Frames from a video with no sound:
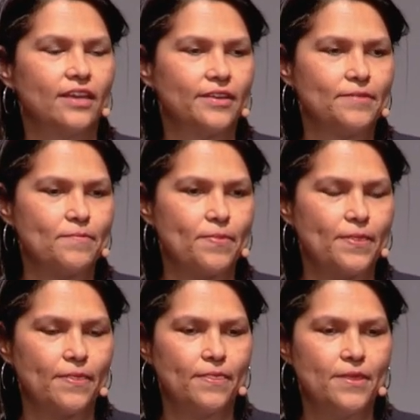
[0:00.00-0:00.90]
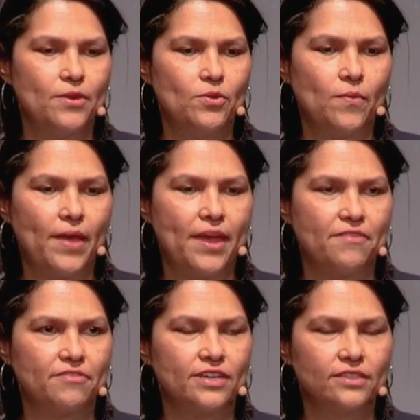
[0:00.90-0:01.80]
eh, de
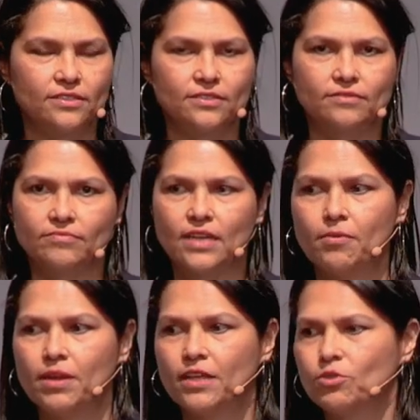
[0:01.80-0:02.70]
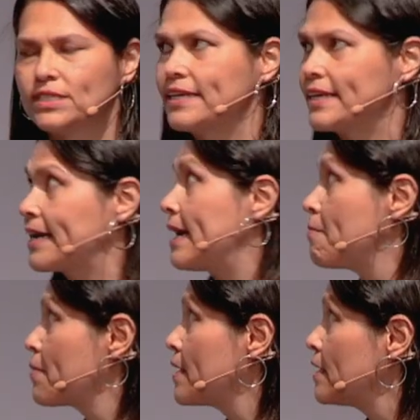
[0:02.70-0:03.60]
Ayn Rand hablando
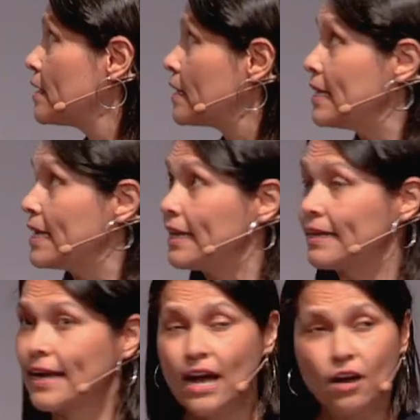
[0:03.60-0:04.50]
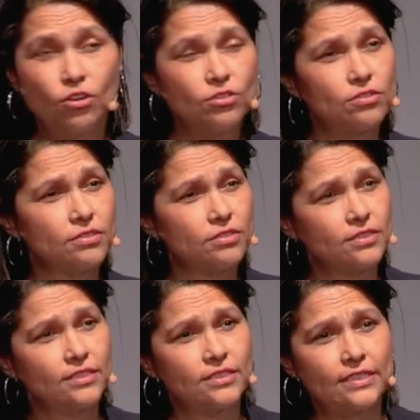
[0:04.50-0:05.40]
acerca del caos
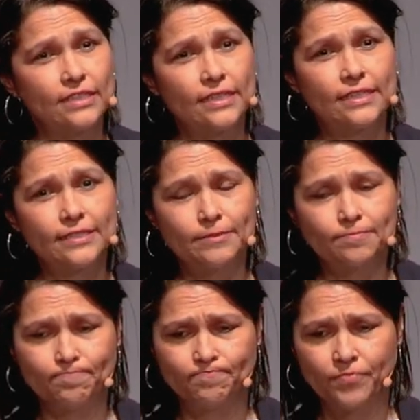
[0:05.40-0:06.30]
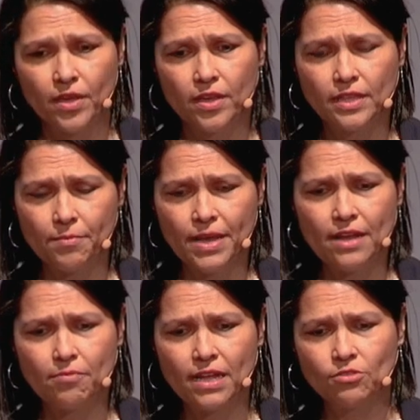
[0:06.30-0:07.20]
eh, y
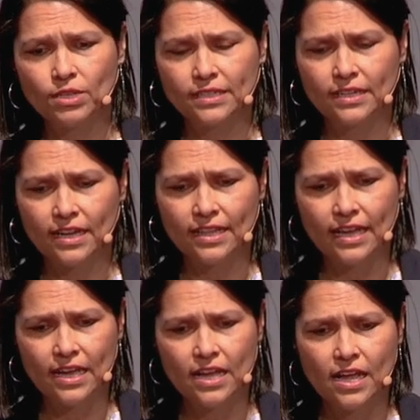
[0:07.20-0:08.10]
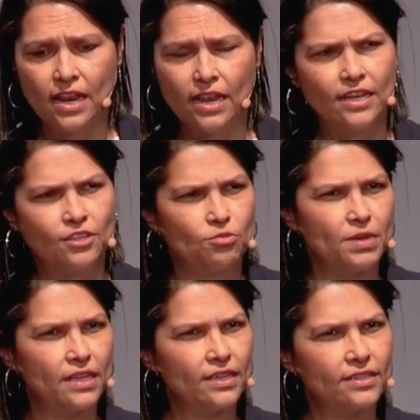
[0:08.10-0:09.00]
también hablando acerca de la
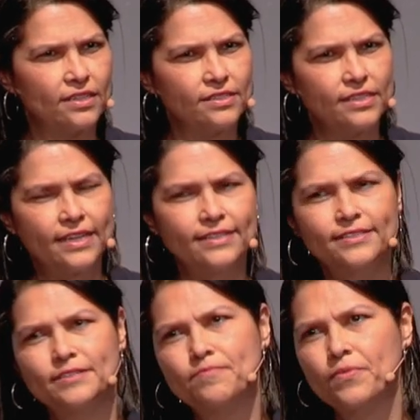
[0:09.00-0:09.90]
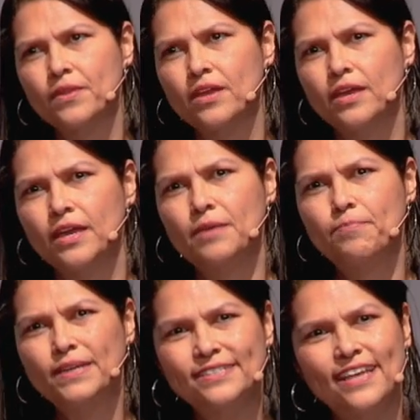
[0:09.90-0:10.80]
anatomía de la transigencia.
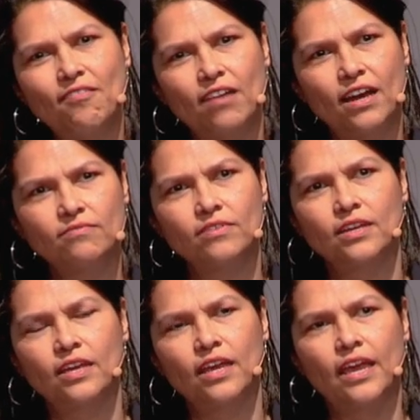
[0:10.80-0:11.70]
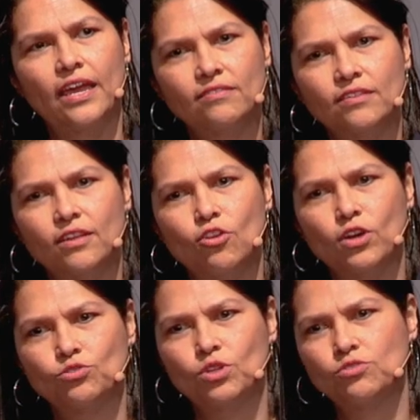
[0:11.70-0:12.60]
Y pensaba en
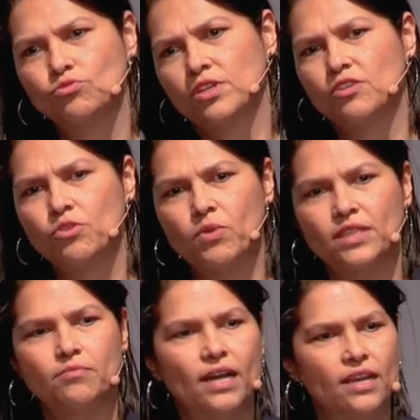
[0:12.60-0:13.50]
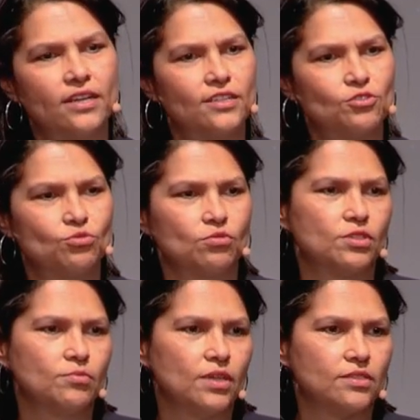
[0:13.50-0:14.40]
lo que ha sucedido en Guatemala en estos
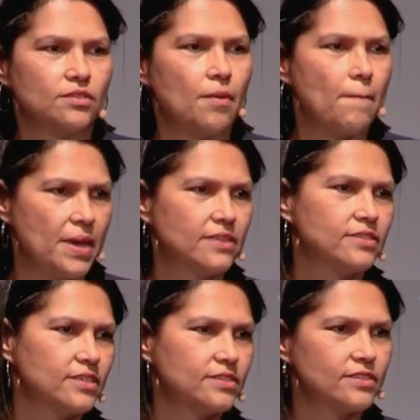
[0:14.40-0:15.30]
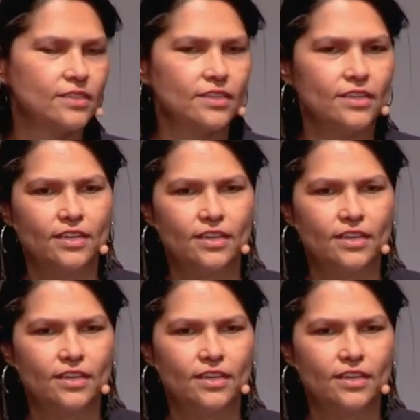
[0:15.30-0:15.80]
últimos meses